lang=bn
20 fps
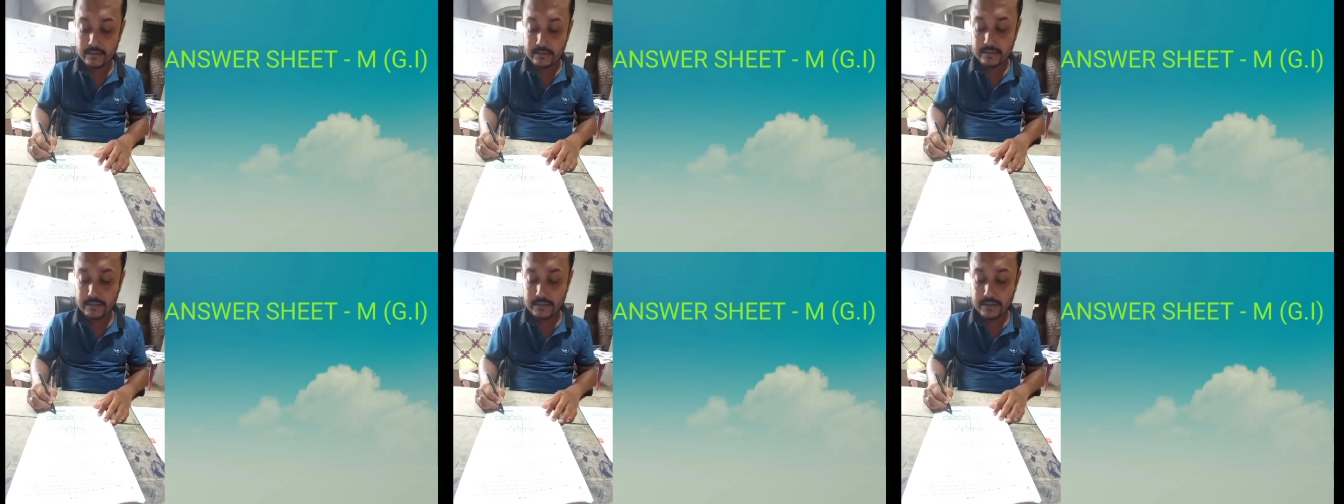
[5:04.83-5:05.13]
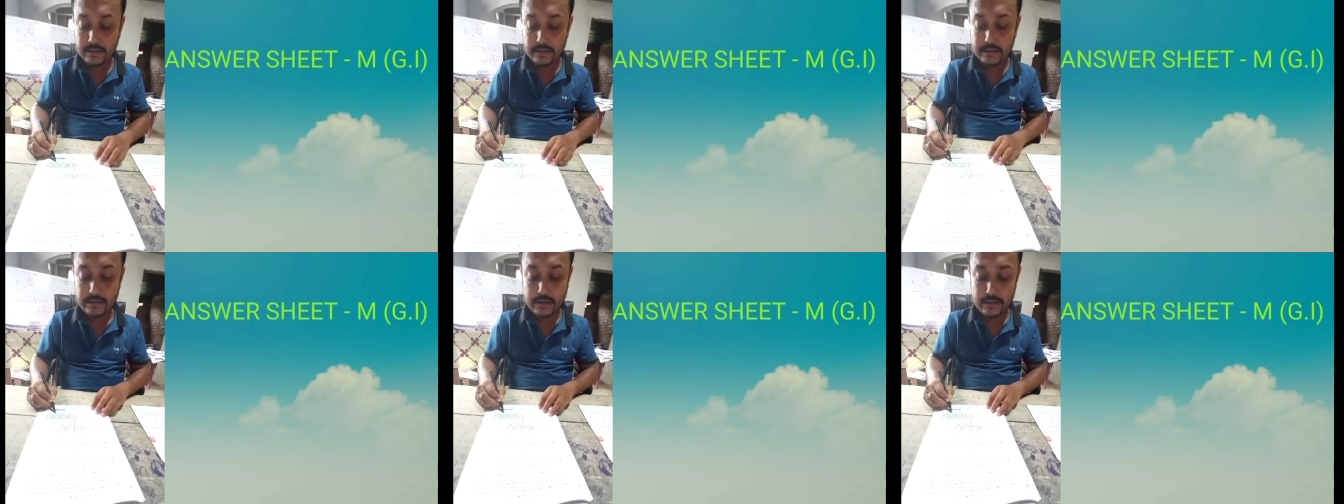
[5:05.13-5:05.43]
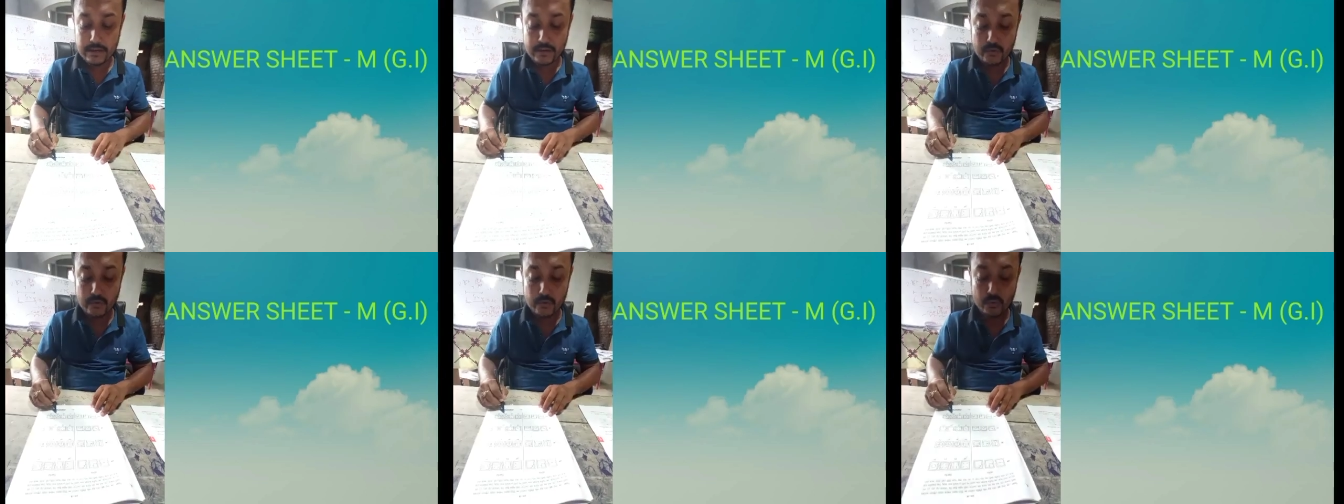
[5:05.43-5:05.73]
সি
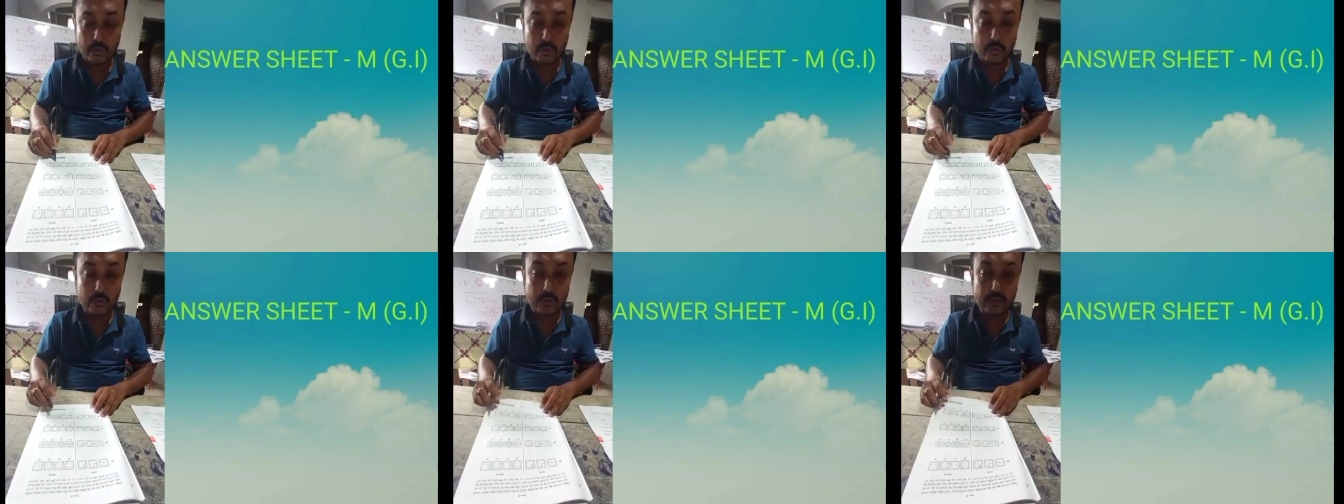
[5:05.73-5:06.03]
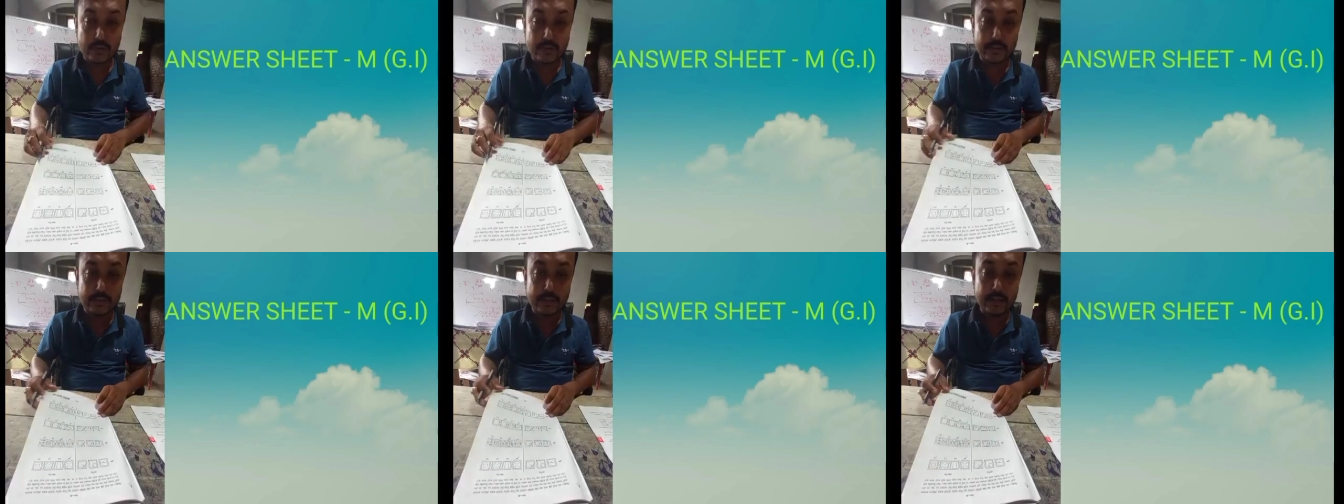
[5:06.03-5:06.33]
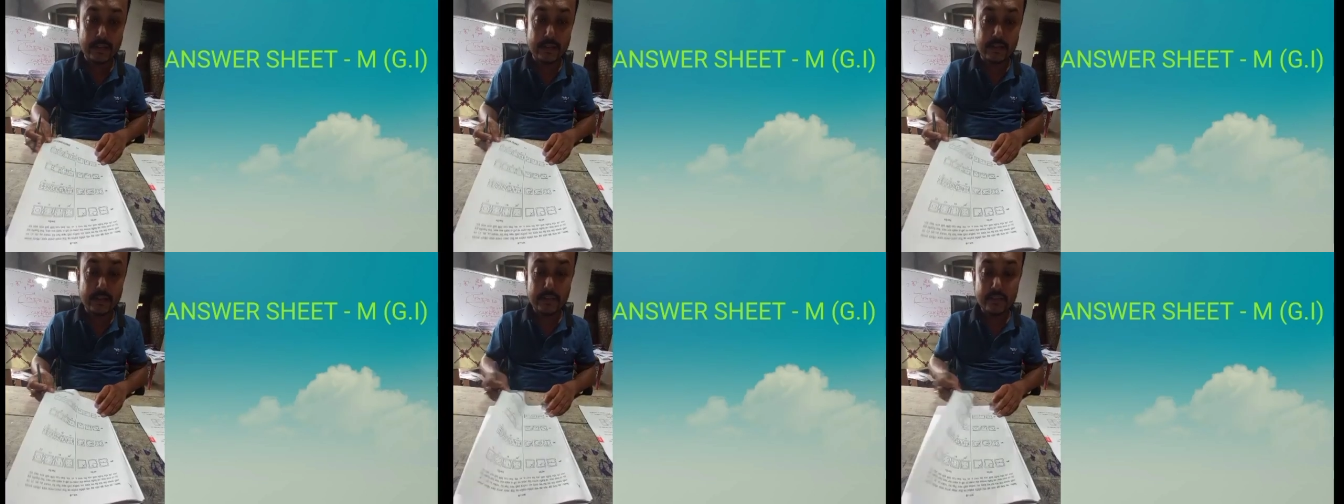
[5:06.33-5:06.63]
থার্টি টু কত এসেছে
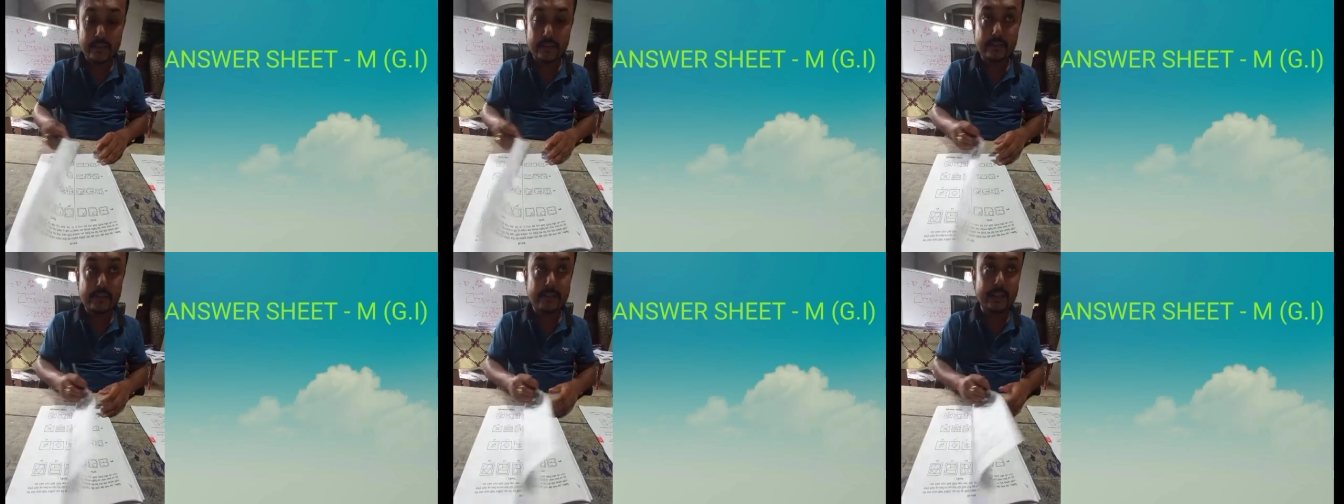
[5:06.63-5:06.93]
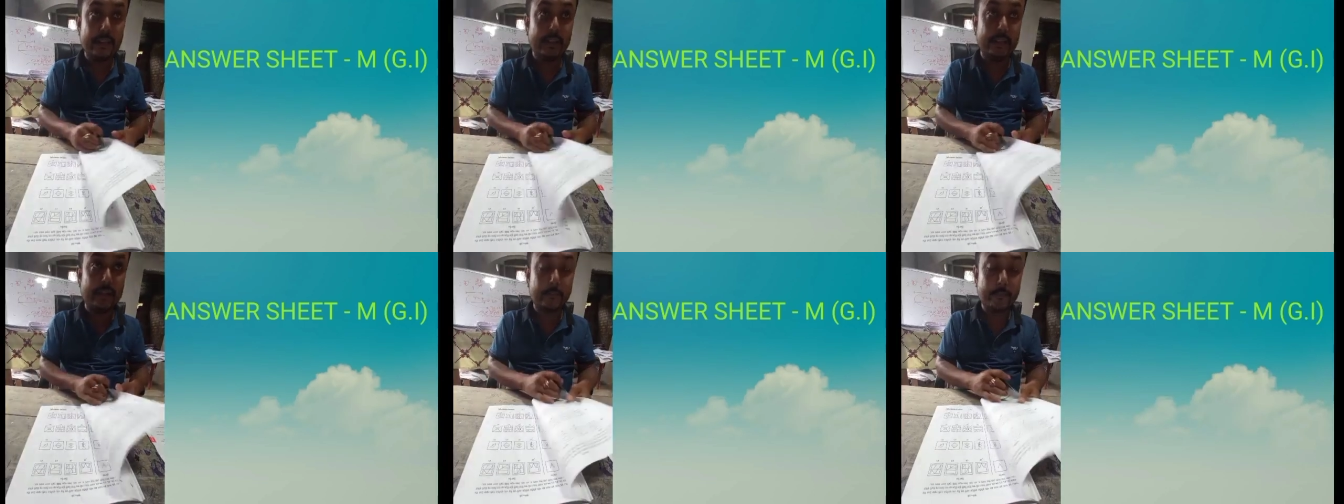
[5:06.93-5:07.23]
সি